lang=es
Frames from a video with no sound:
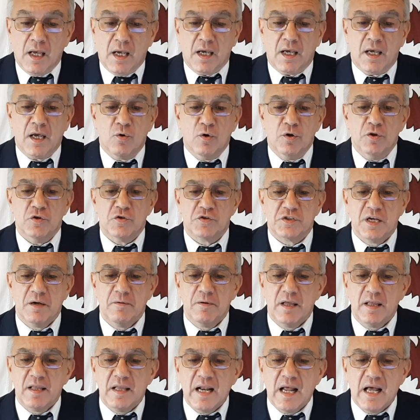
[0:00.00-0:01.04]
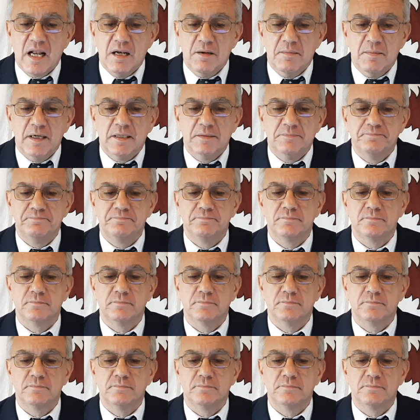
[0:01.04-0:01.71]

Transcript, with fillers: que cuando se habla del alma,